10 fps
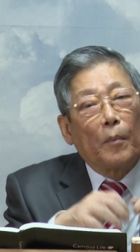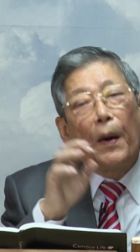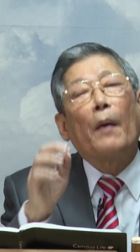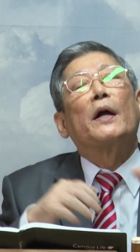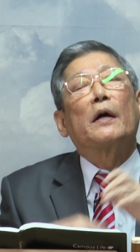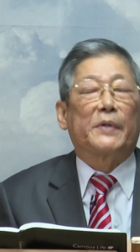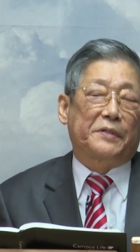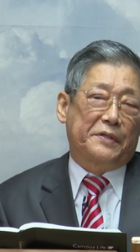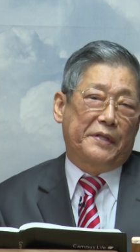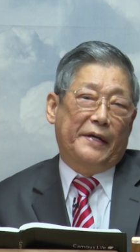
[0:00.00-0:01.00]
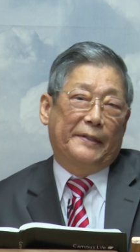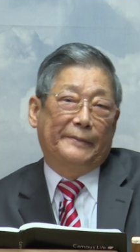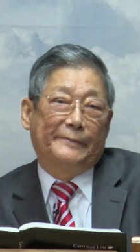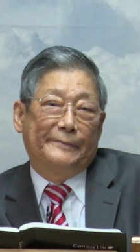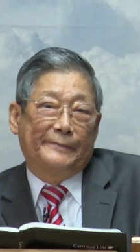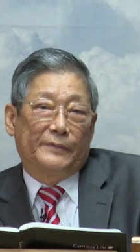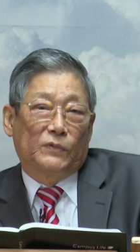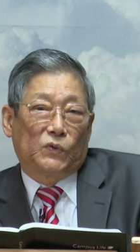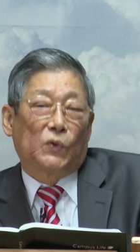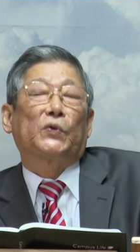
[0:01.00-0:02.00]
밥을 해 먹는데
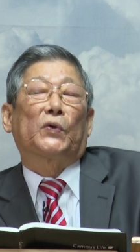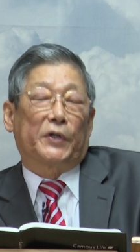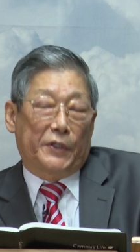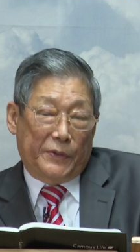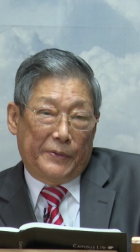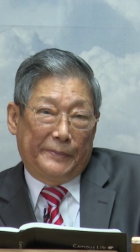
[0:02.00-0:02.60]
국도 끓이고